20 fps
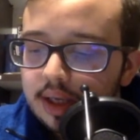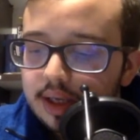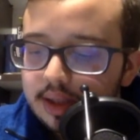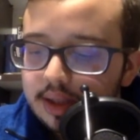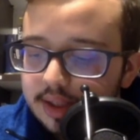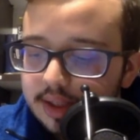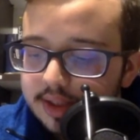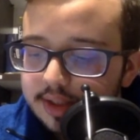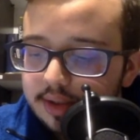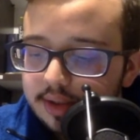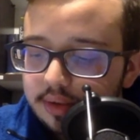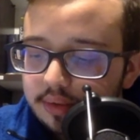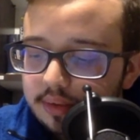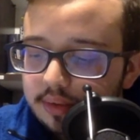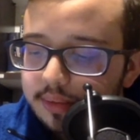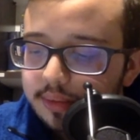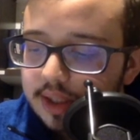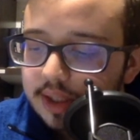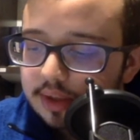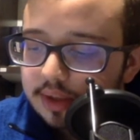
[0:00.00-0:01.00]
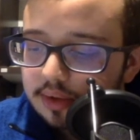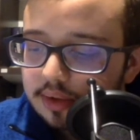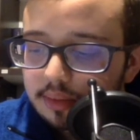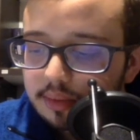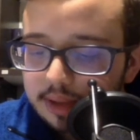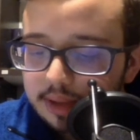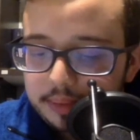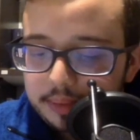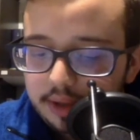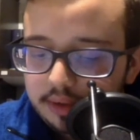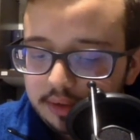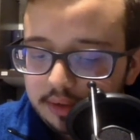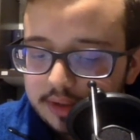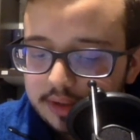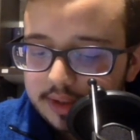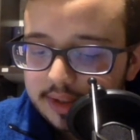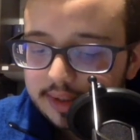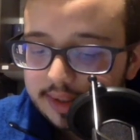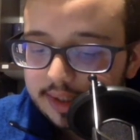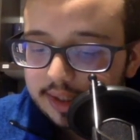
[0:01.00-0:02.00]
distinguibili solo per piccoli
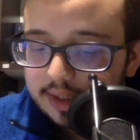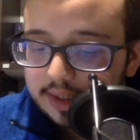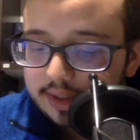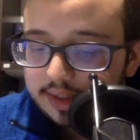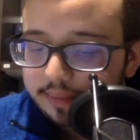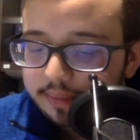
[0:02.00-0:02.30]
dettagli.